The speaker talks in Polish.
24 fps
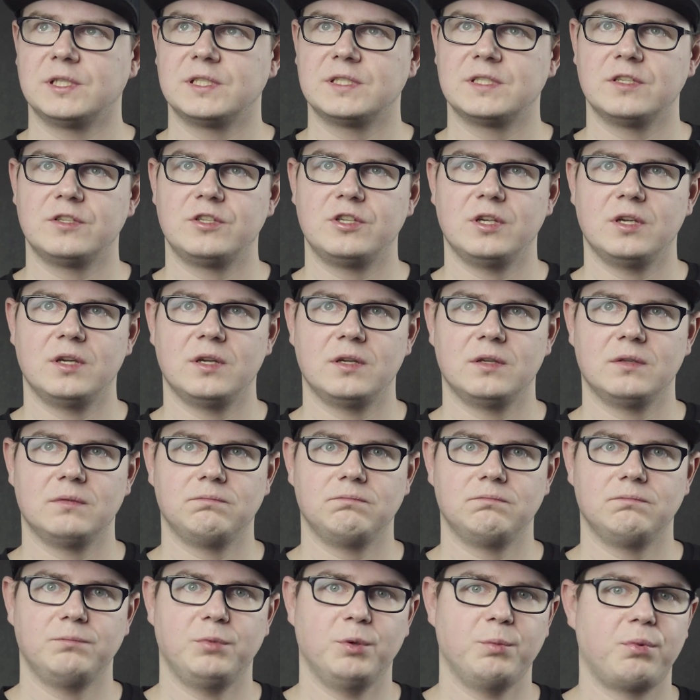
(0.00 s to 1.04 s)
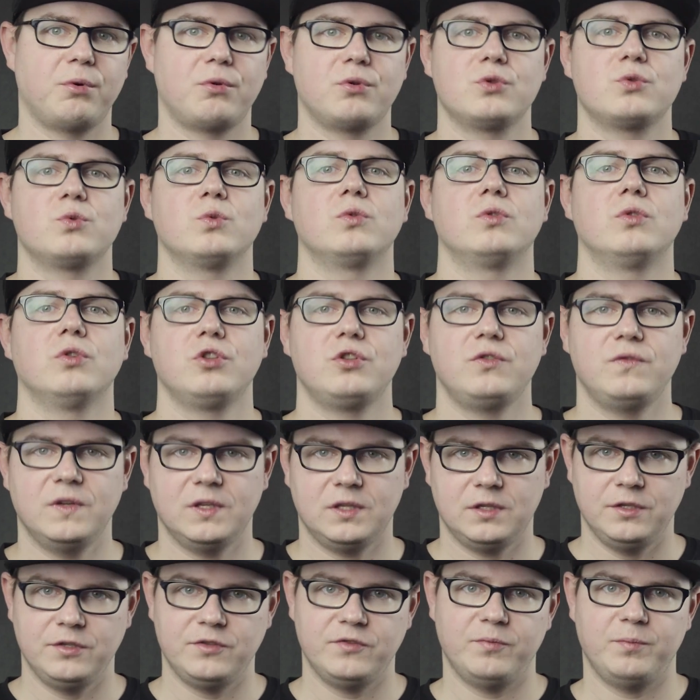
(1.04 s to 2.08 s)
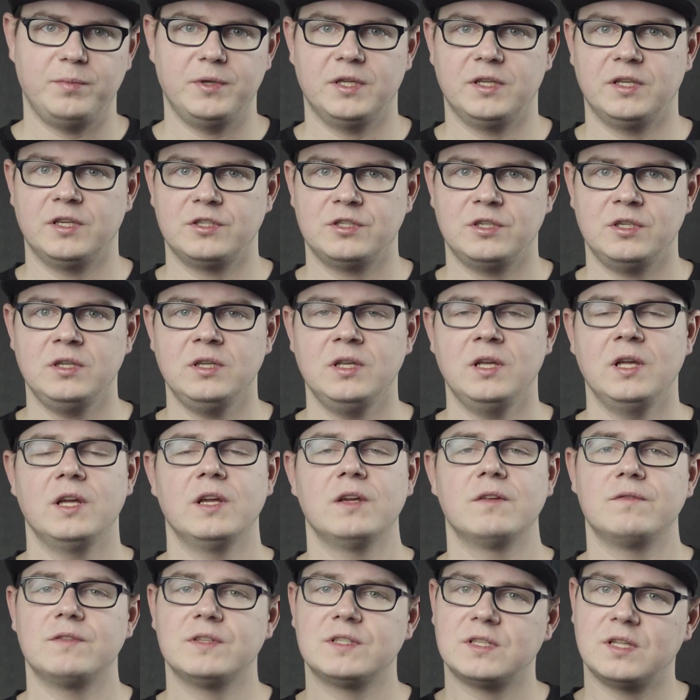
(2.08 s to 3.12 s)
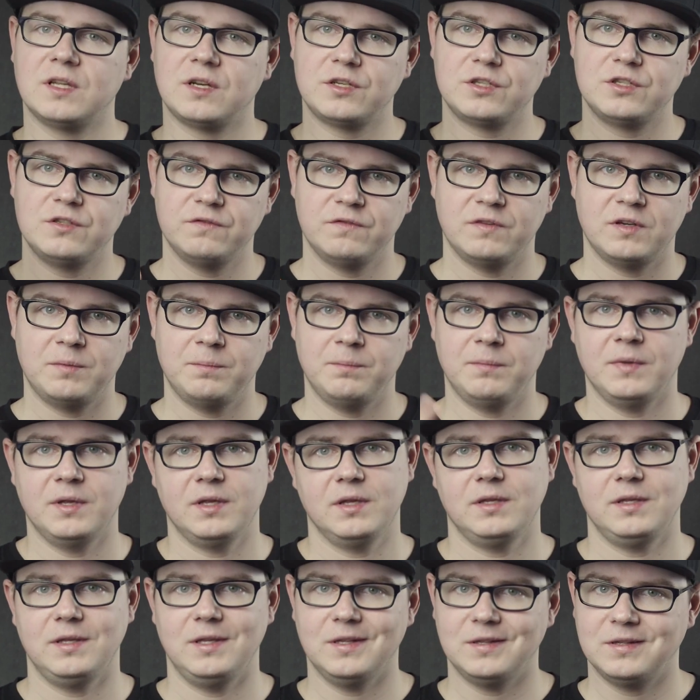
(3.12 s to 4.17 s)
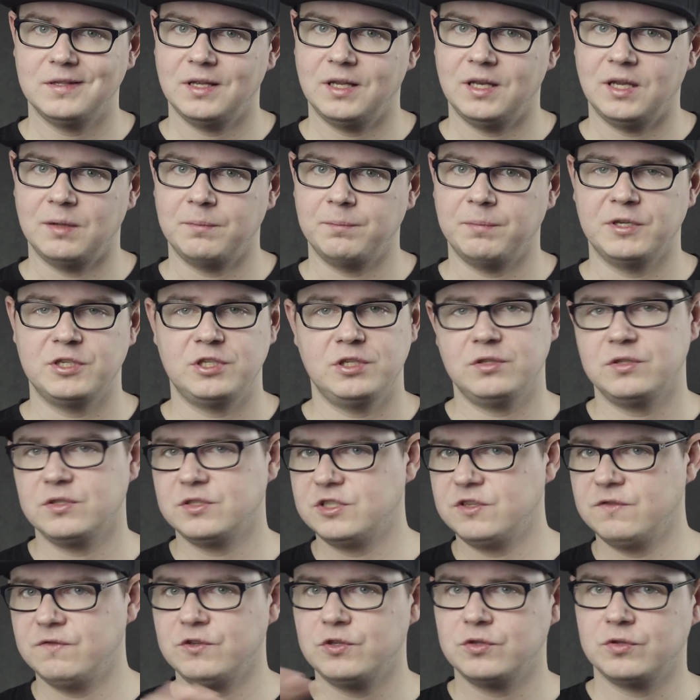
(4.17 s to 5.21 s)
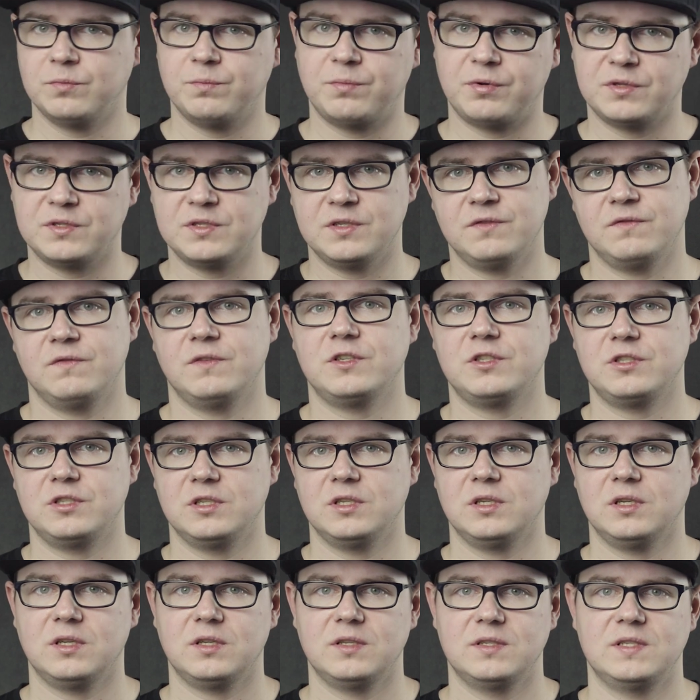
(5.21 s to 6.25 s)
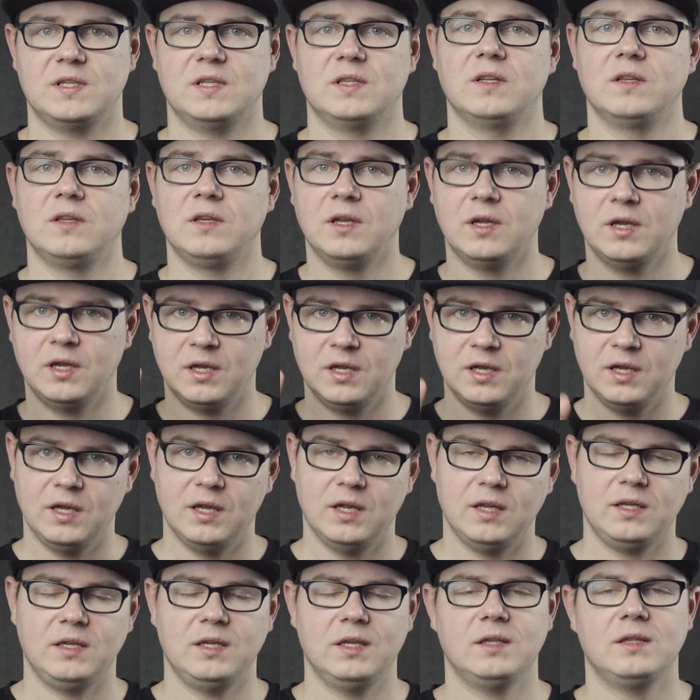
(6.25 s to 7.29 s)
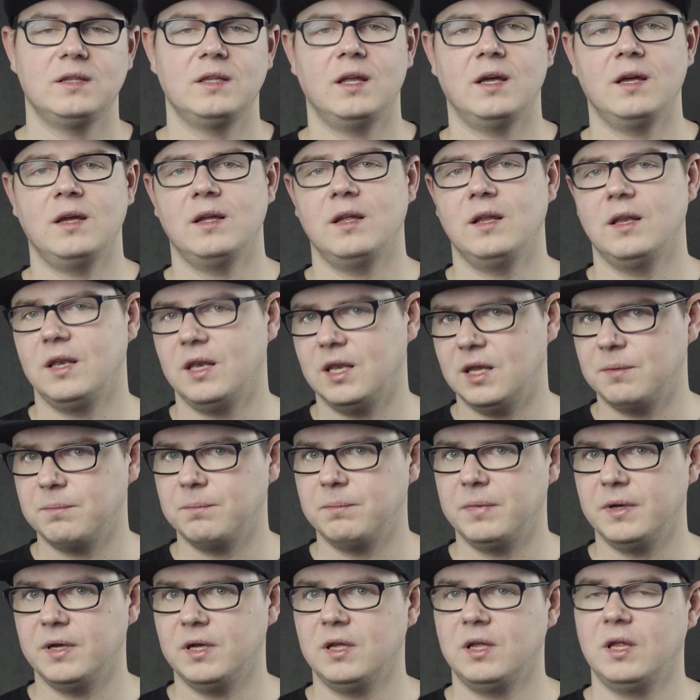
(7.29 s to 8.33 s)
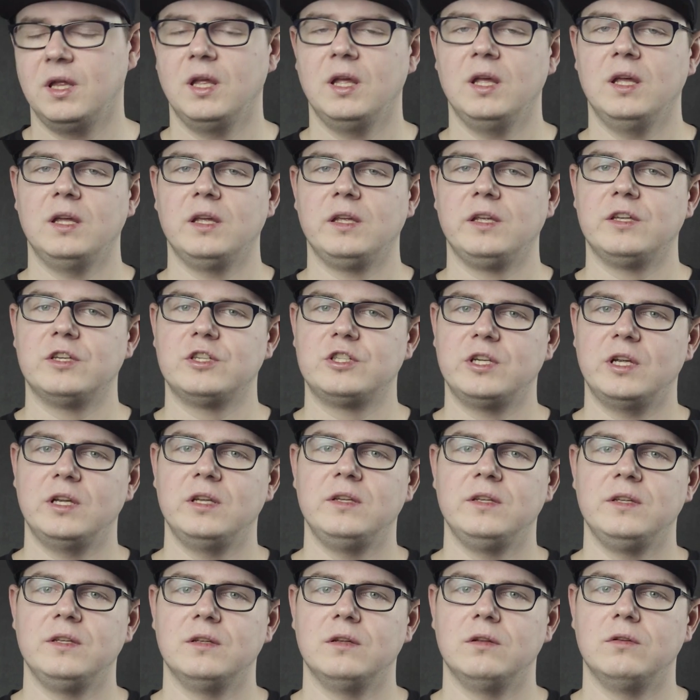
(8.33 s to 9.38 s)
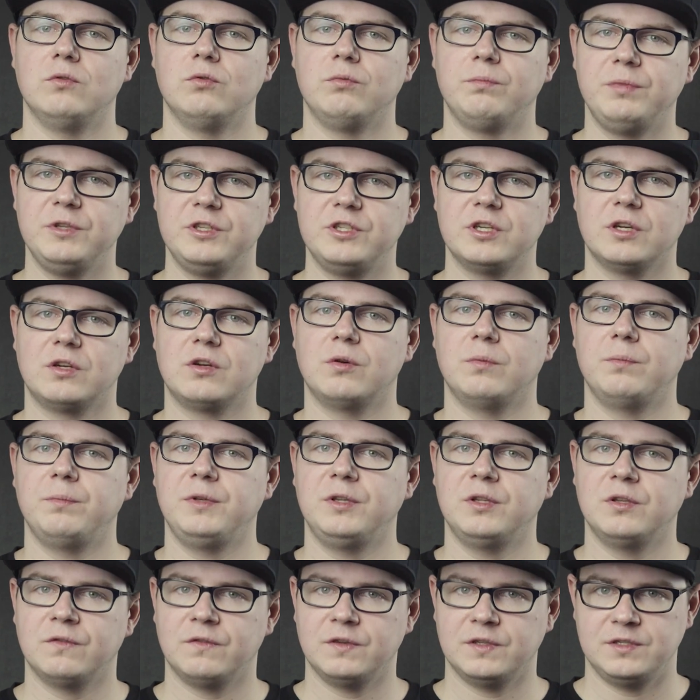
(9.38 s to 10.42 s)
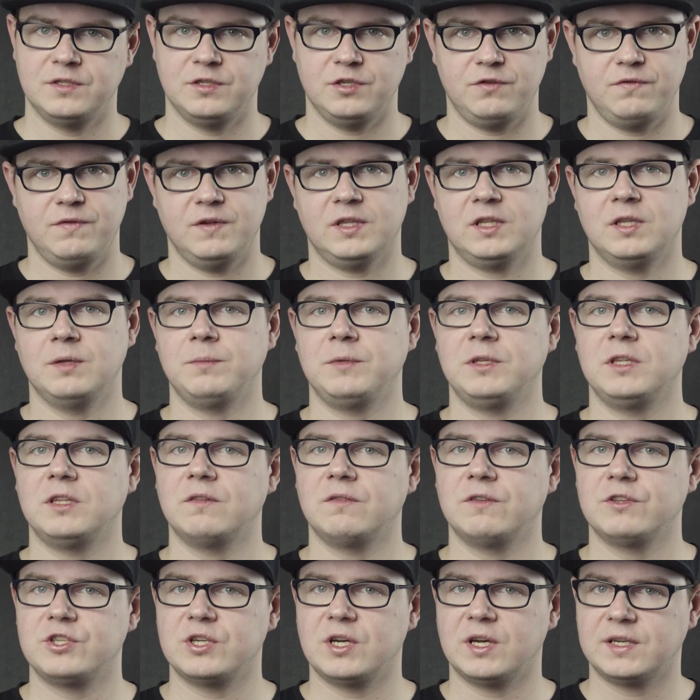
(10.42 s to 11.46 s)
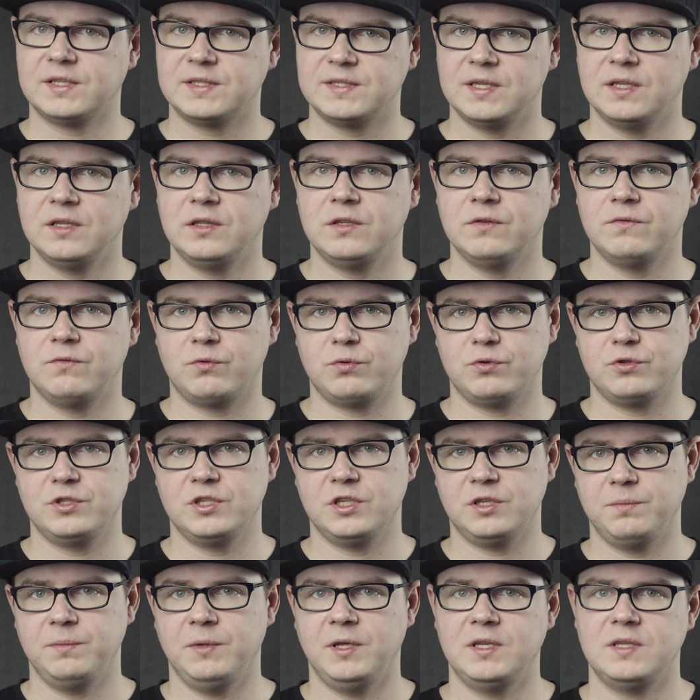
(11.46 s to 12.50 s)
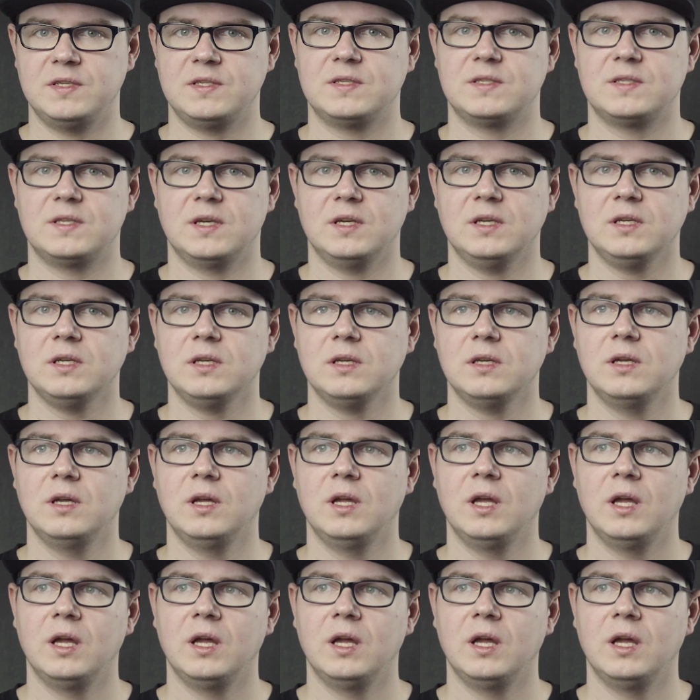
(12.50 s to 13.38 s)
chcecie po prostu doświetlić w plenerze, wystarczy Wam jedna lampa. Jeżeli to jest 90% Waszych zadań, jedna lampa. Jeżeli lubicie kombinować ze światem i dawać akcenty w różnych miejscach,